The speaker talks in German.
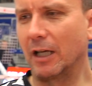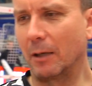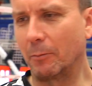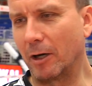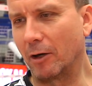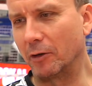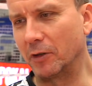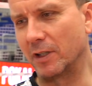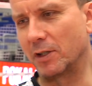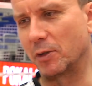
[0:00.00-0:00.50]

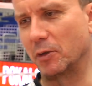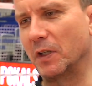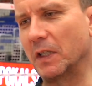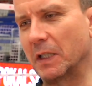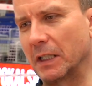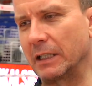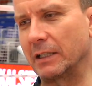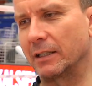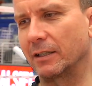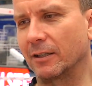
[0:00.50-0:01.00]
aber auch nicht zu
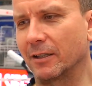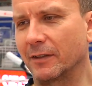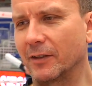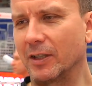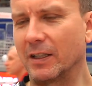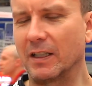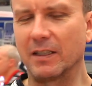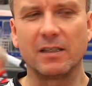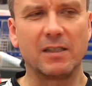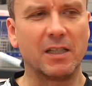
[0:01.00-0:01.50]
niedrig.
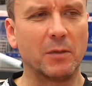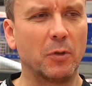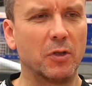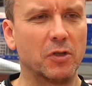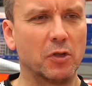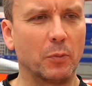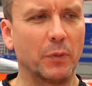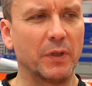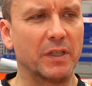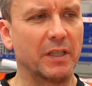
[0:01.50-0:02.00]
Irgendwie, das ist immer
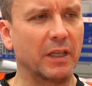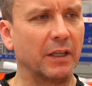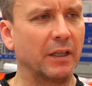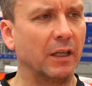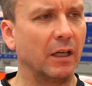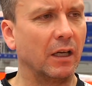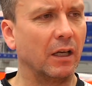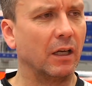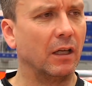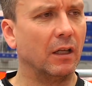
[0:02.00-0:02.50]
so ein bisschen,
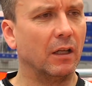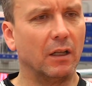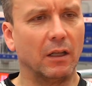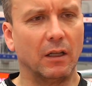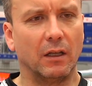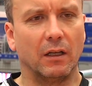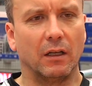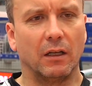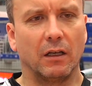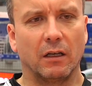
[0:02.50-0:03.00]
ja,
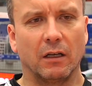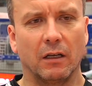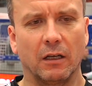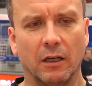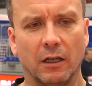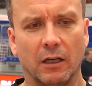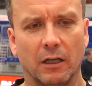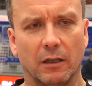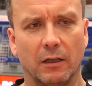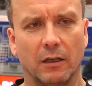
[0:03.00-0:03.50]

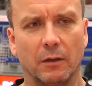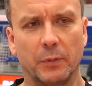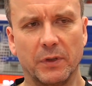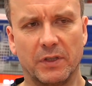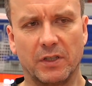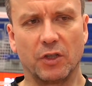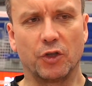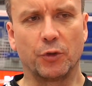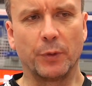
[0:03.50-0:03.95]
ein bisschen